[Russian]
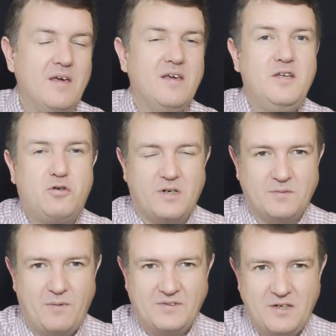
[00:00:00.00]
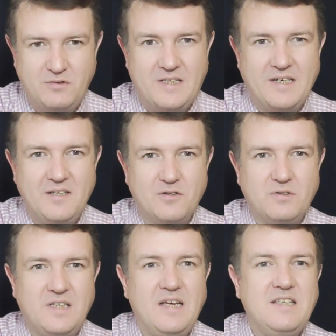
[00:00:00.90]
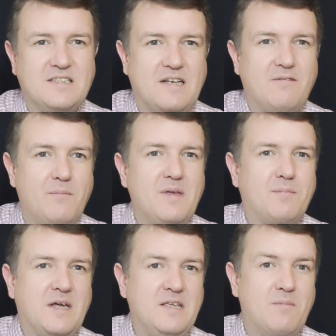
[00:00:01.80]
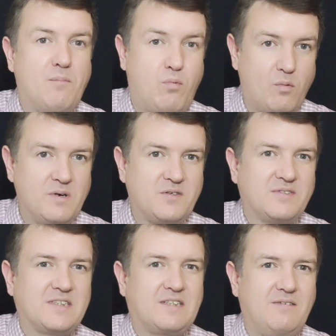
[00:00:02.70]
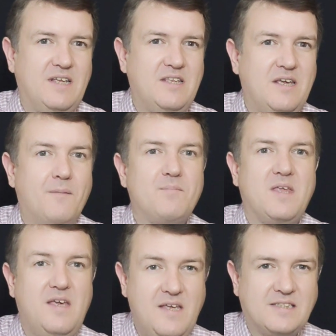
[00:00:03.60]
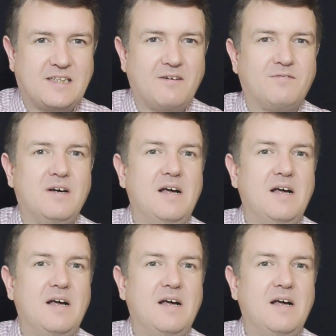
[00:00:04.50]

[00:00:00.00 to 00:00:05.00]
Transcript: Еще раз повторюсь, дорогие друзья, если вам необходима помощь в составлении исков,